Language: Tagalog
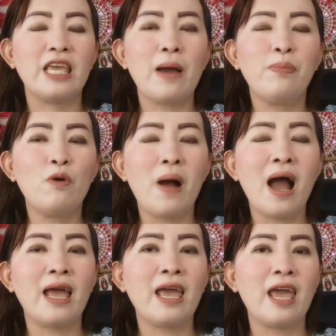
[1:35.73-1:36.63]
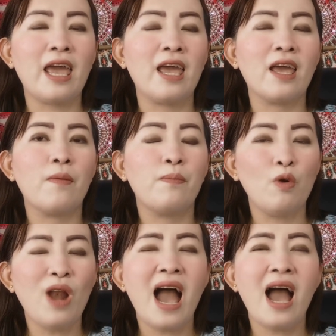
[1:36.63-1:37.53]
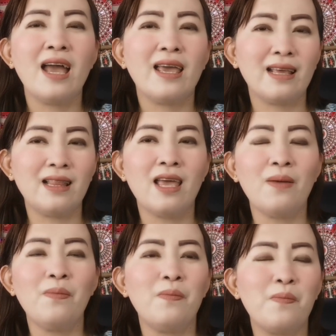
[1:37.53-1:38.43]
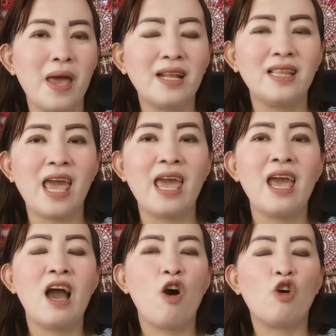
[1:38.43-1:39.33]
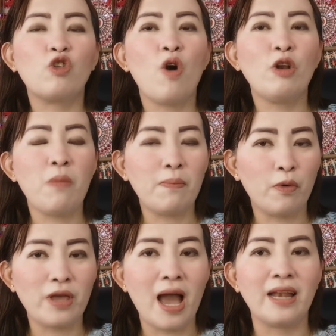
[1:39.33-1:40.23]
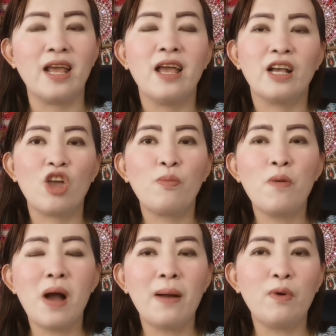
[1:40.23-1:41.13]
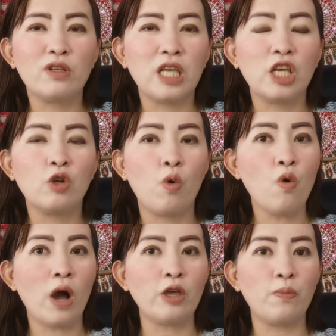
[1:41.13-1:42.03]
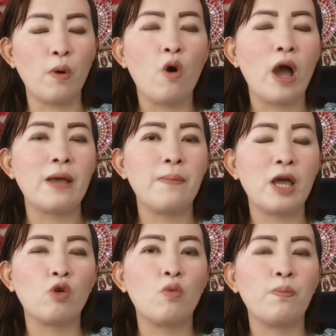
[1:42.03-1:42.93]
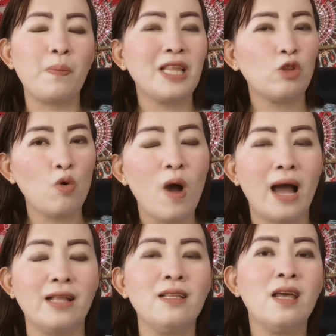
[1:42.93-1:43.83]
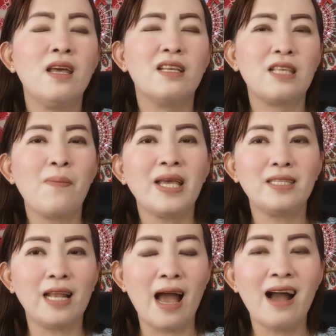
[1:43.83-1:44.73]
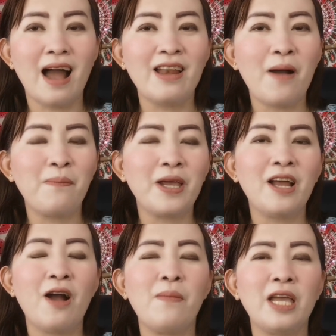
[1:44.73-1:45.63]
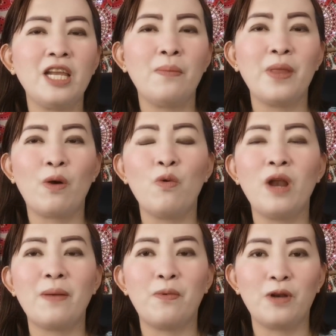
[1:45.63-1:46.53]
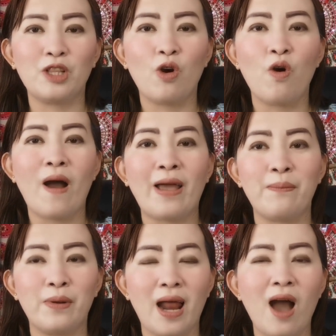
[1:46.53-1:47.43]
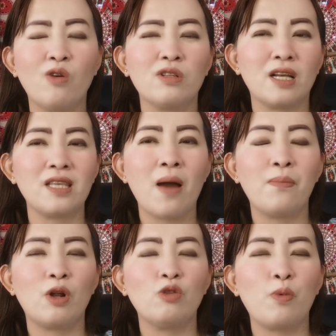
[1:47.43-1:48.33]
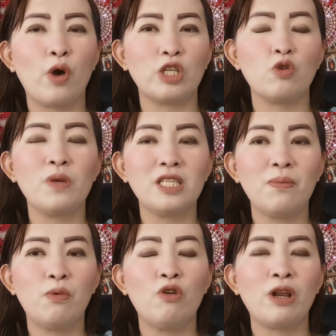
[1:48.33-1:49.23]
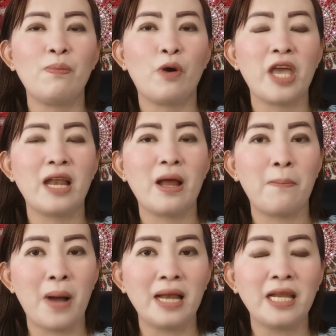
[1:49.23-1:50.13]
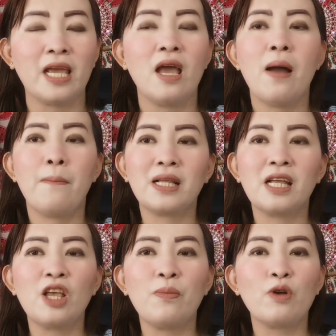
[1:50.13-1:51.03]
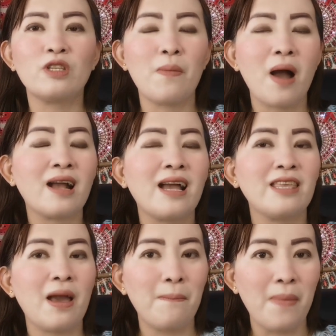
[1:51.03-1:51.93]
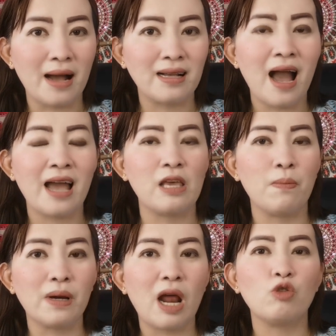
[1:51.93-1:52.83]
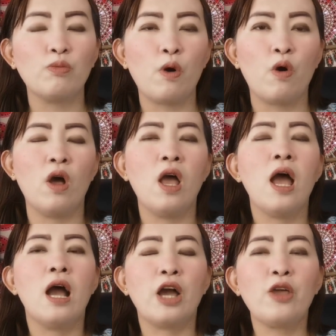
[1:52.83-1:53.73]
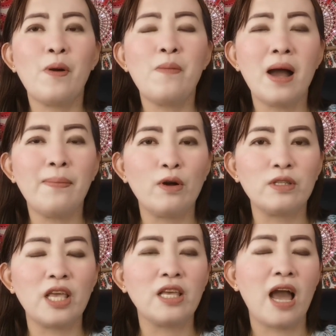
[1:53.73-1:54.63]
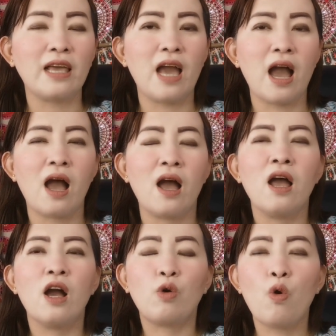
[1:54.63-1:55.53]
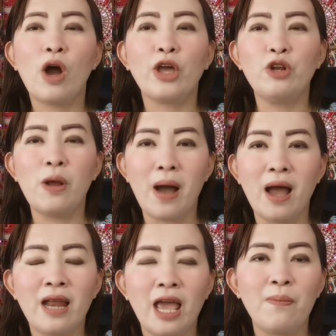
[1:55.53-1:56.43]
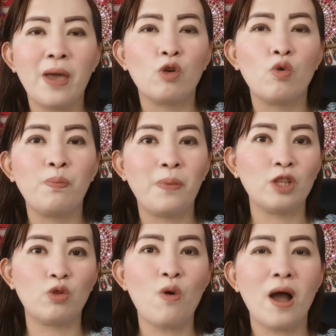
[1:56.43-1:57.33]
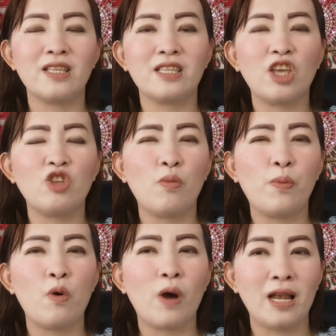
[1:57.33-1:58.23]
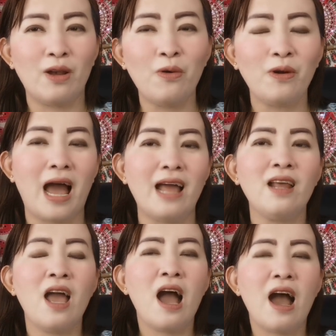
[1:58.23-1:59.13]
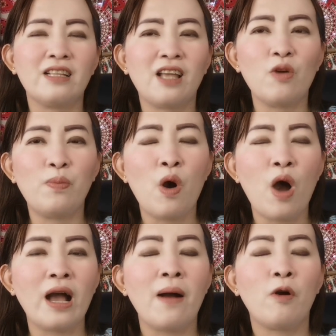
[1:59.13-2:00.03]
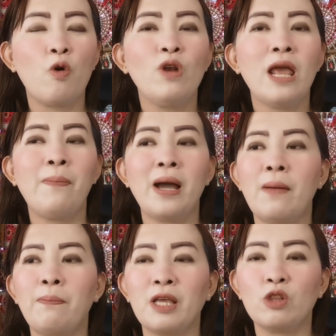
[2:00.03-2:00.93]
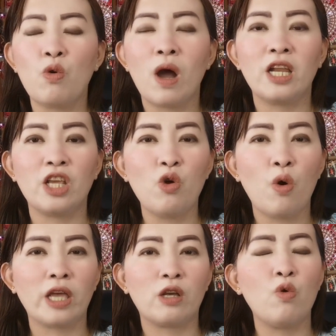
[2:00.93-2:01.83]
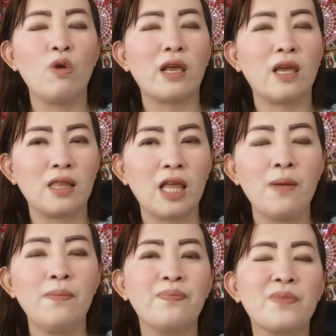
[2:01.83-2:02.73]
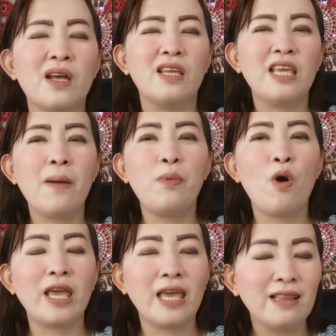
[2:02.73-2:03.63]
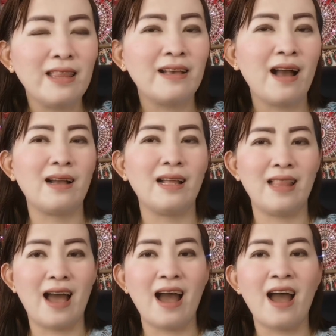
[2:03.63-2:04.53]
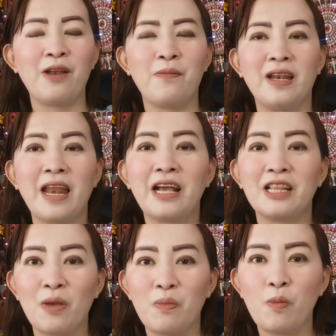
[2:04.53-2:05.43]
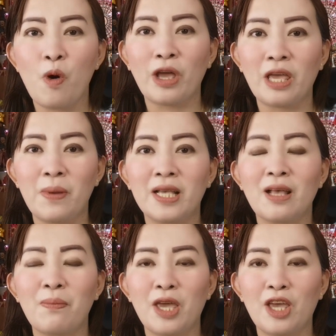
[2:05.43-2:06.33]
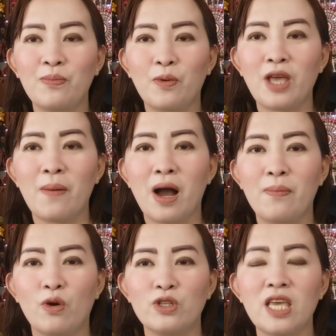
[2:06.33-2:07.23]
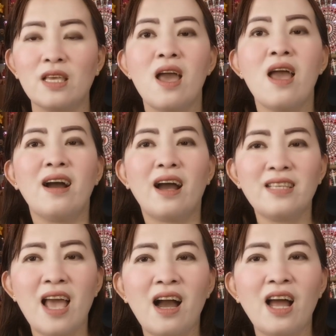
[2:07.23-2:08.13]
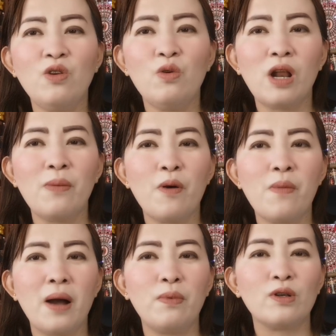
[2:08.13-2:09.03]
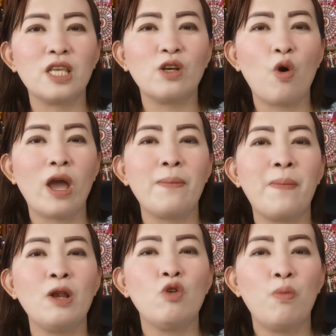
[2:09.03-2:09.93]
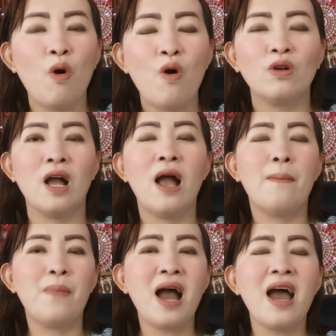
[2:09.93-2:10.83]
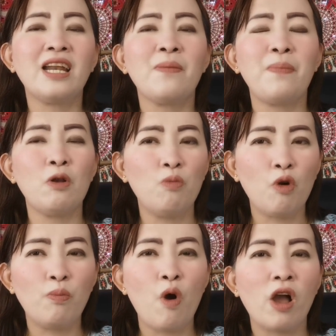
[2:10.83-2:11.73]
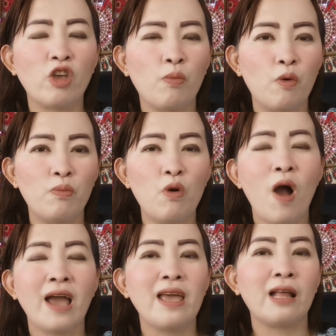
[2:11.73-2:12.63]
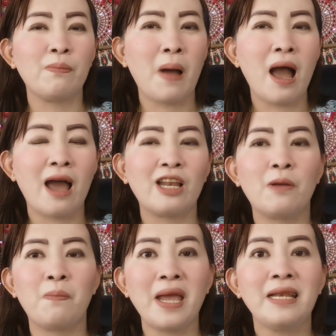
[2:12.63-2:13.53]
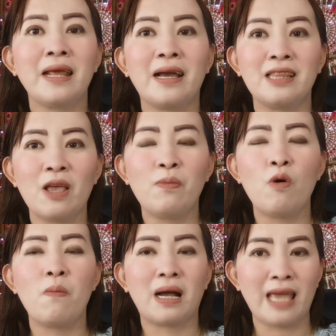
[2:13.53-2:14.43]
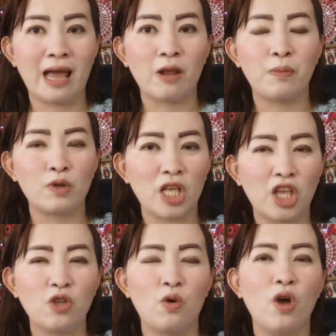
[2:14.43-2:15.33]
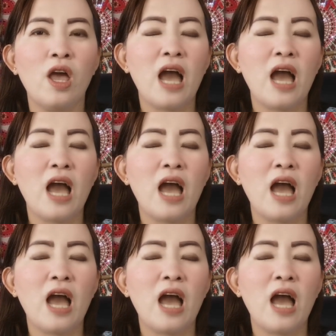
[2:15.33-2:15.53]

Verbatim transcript: Yan po ba eh pula, itim, berde, or kung ano man po yan. Ngayon po mga bossing, kung kayo po ay merong pintuan, sa may silangan, ang pinakamainam na kulay po nito ay brown. Kasi ang brown po ay sumisimbolo rin po yan ng money. Pagdating po sa mga ganyang bagay, brown po. Ngayon po mga bossing ay uh, kung kayo naman ay merong pintuan sa inyo pong kanluran at kayo po ang kulay pa ng pintuan ninyo ay kulay itim, yan po ay hindi kagandahan. Negatibo po, ibig sabihin po niya mga bossing. Kasi ang kanluran po mga bossing ko ay palubog. Maaaring palubog po ang inyo pong buhay at maaaring may negatibong mangyari po sa inyo.